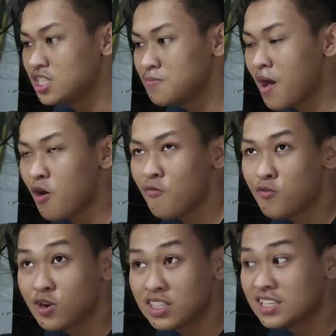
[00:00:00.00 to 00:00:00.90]
hindi pa ako
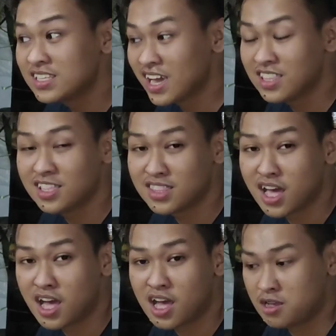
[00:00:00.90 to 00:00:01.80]
fully decided
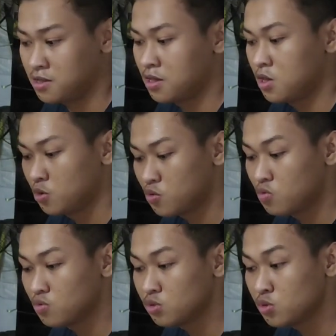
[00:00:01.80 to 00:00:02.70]
na
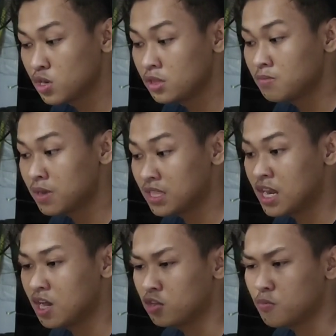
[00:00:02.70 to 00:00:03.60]
kung sulit ba
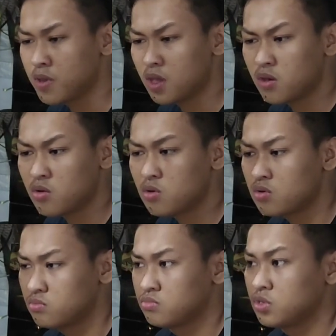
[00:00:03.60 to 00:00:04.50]
talaga to
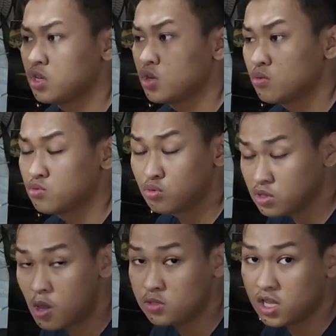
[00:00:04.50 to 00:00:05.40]
pero
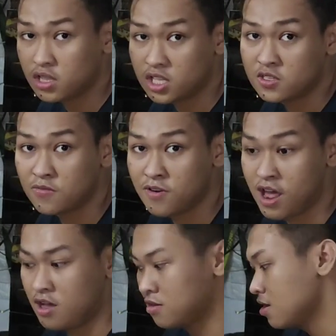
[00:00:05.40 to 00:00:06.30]
2,000 tas
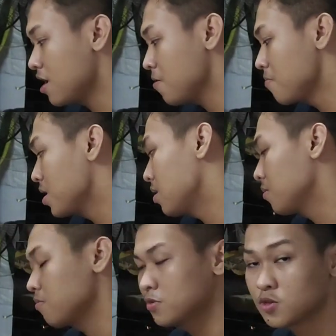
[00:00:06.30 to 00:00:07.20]
flat grabe
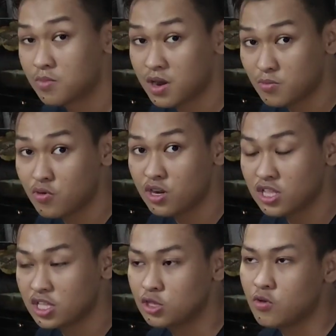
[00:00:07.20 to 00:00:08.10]
sobrang
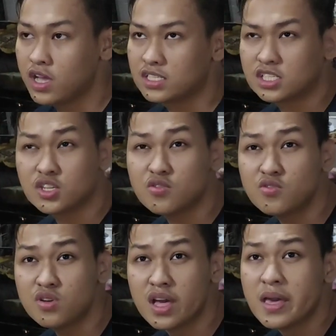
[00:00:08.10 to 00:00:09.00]
mura na nito guys kasi
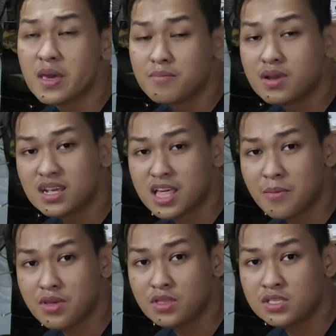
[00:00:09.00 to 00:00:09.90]
yung bili
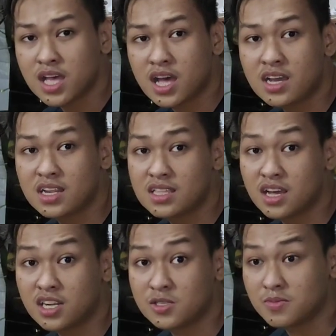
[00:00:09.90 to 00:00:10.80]
namin sa green
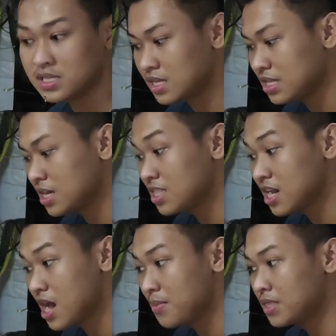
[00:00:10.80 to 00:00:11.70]
na Christmas tree na
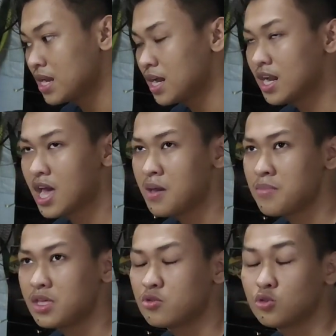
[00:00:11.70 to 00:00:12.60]
ginagamit talaga
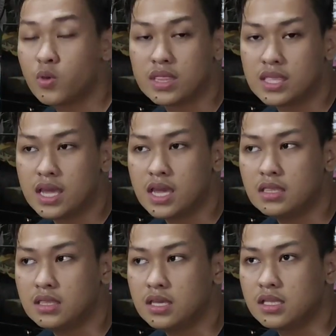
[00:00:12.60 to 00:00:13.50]
namin noong
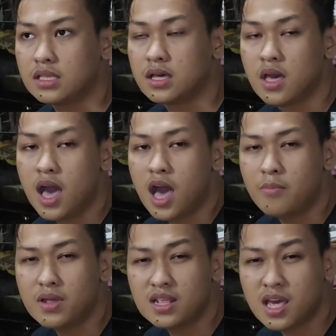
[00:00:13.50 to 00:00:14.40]
2018
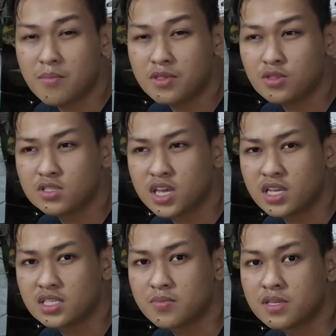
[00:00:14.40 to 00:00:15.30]
ang bili namin doon sa
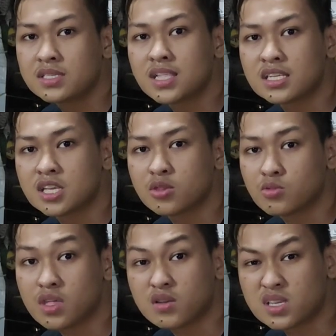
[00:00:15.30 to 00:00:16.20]
SMS nasa
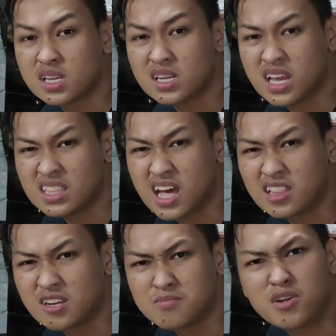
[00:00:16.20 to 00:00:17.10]
2,800
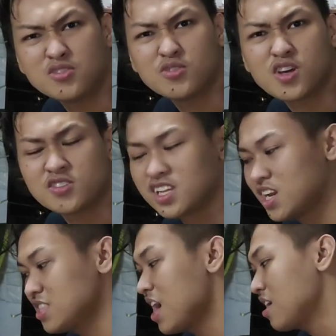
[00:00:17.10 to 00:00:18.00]
or
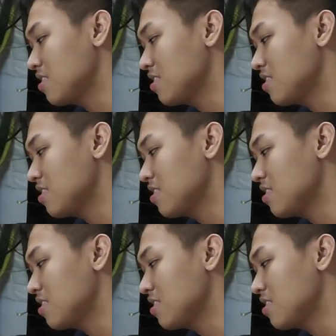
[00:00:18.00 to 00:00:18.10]
2,800